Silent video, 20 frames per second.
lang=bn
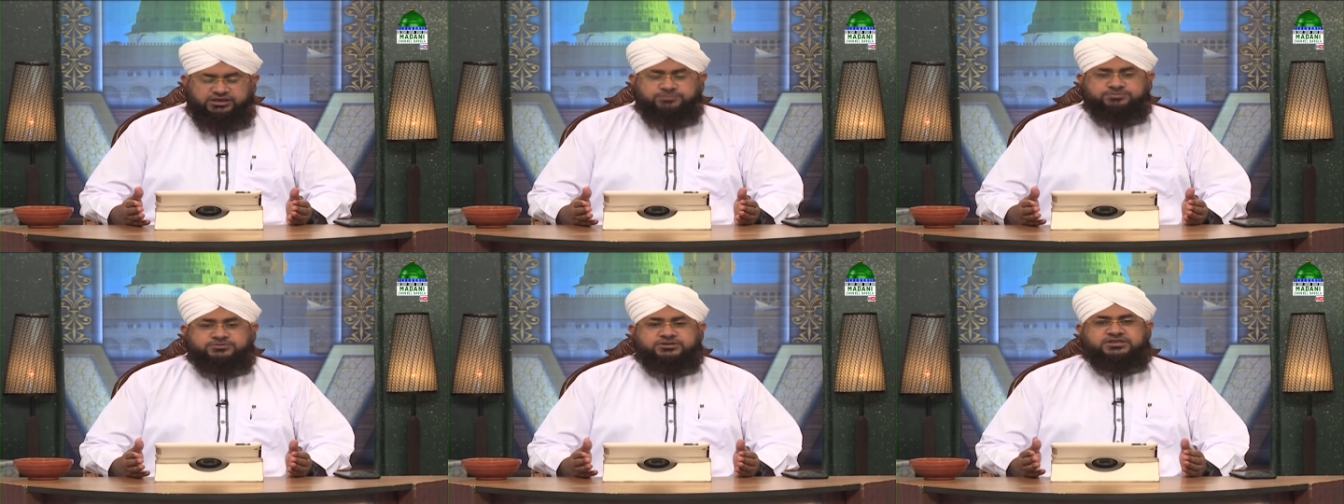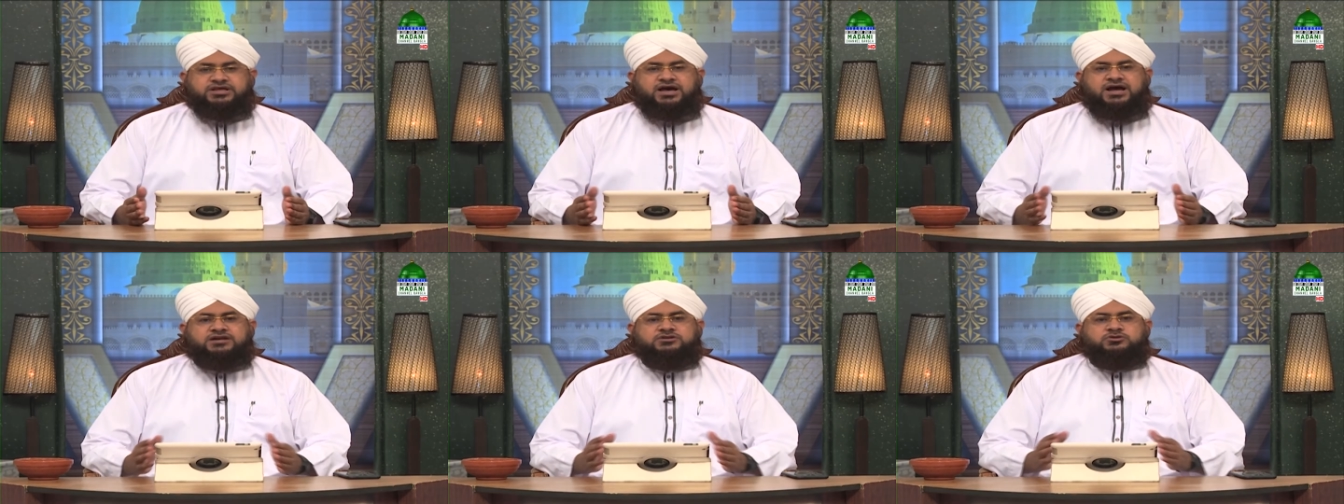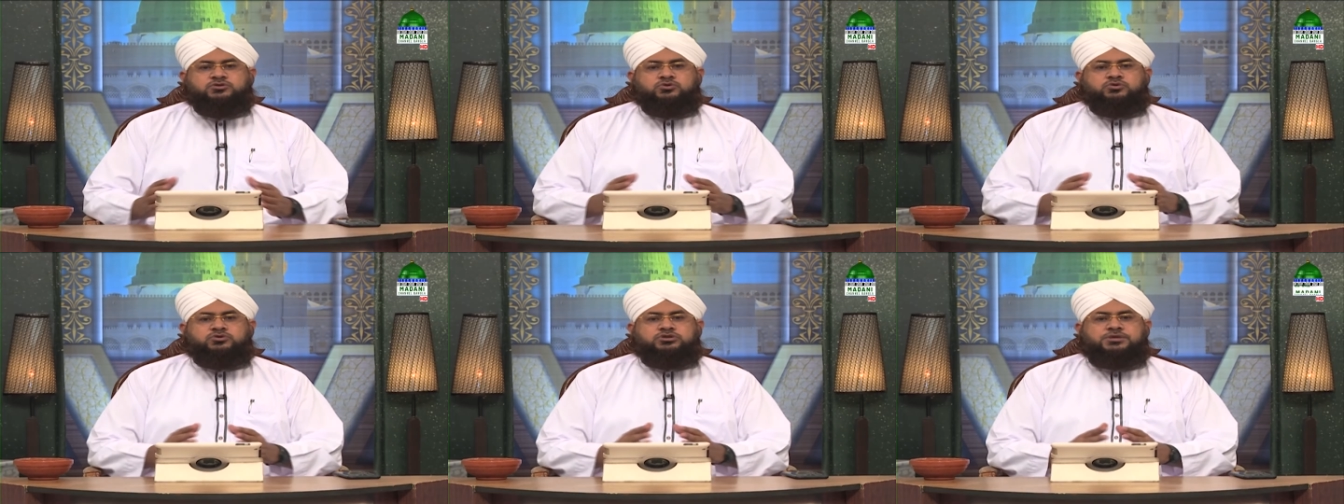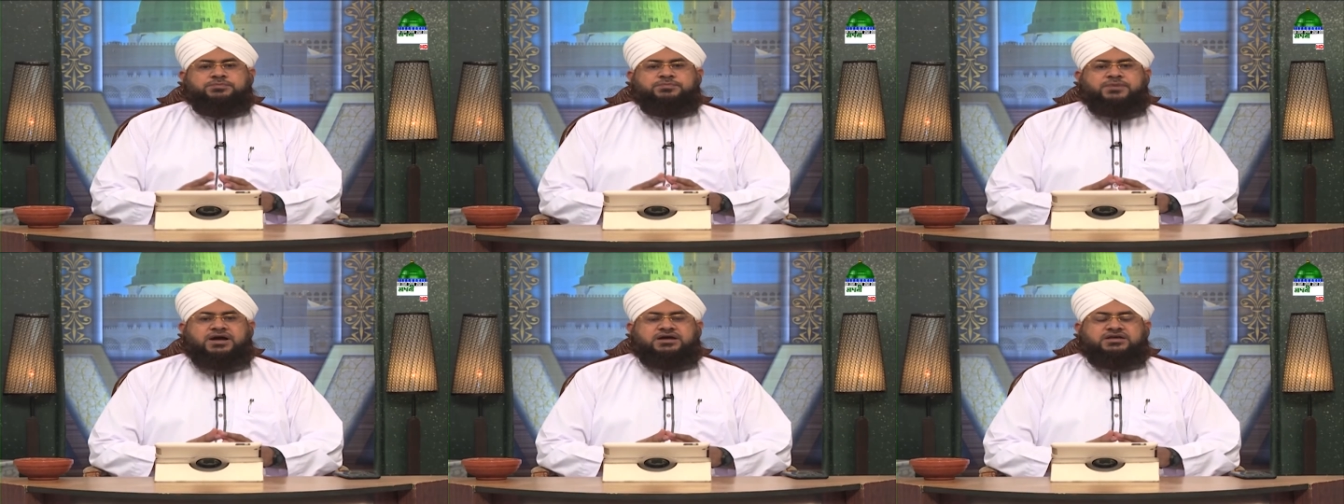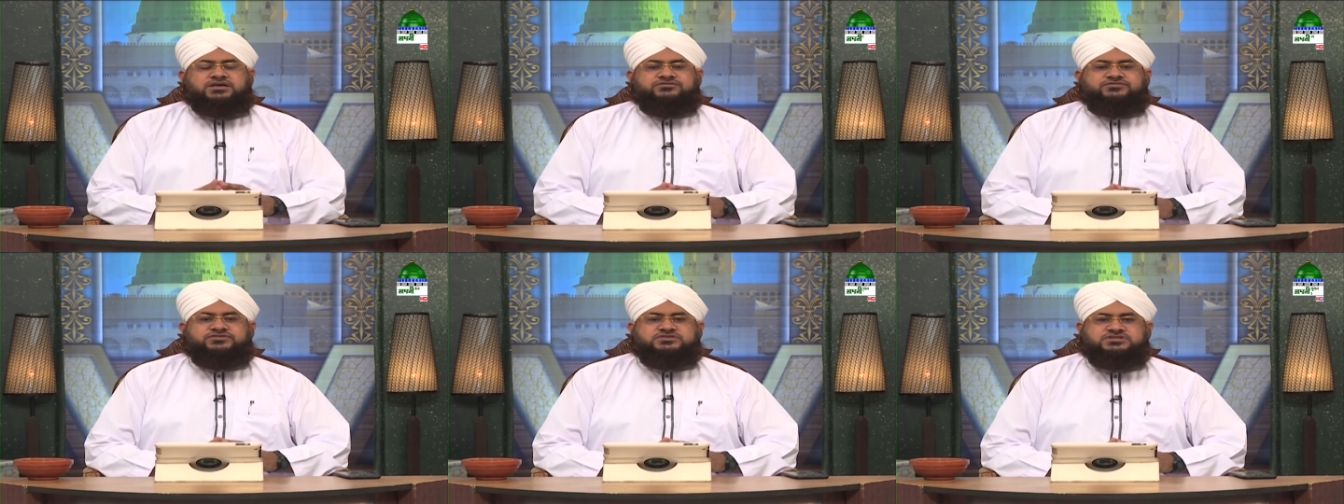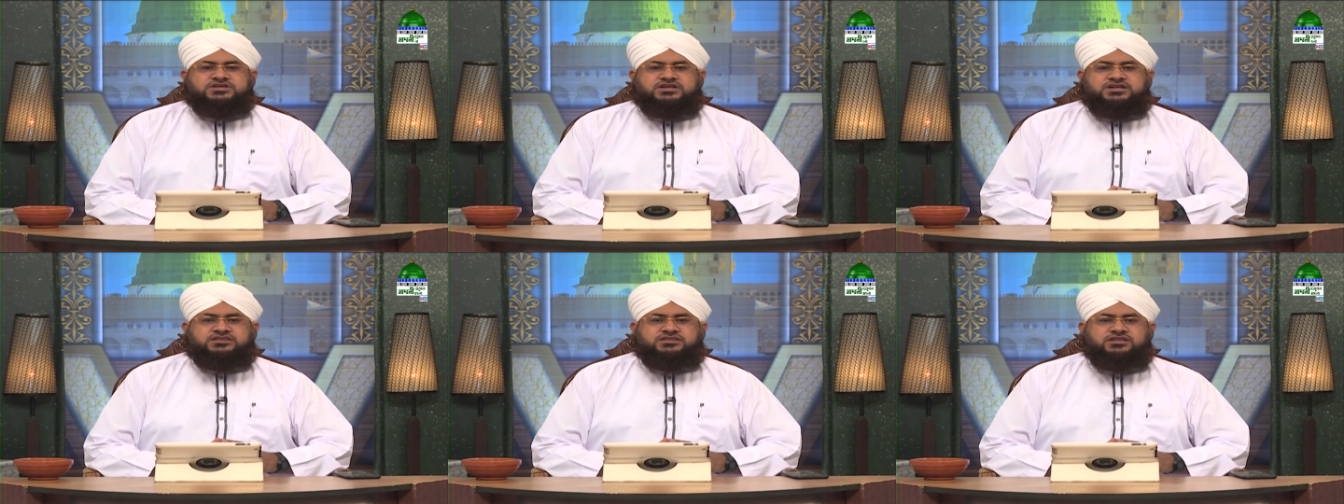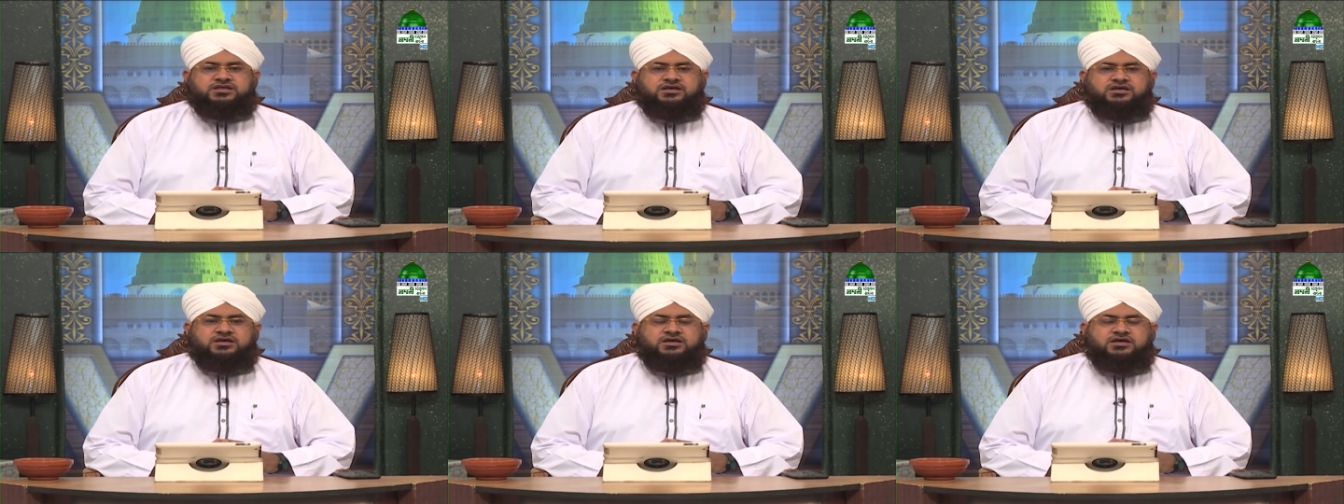শুরুতে দরুদে পাকের
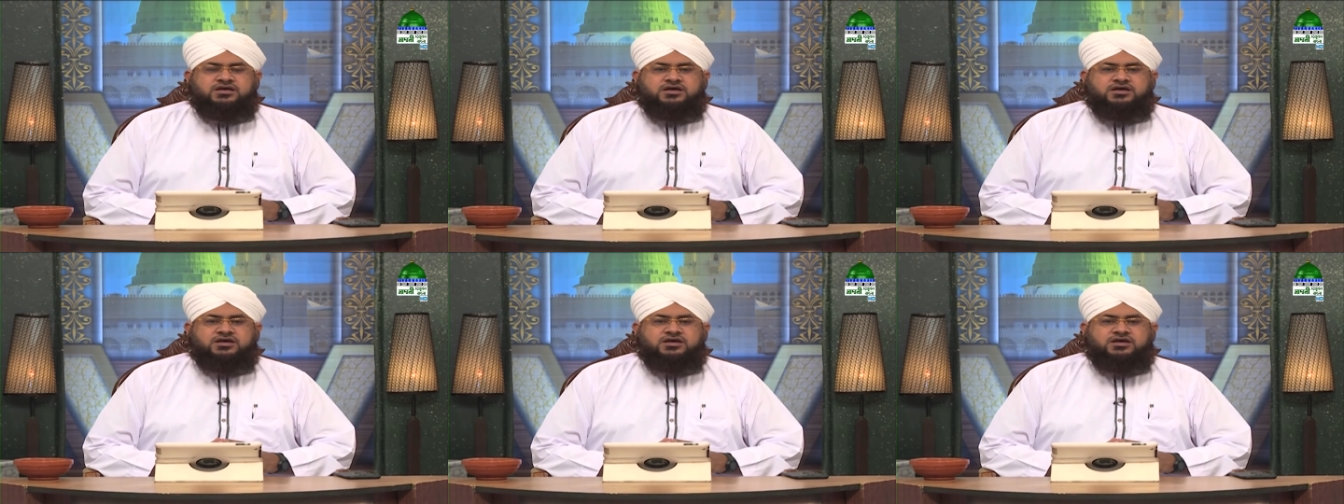ফজিলত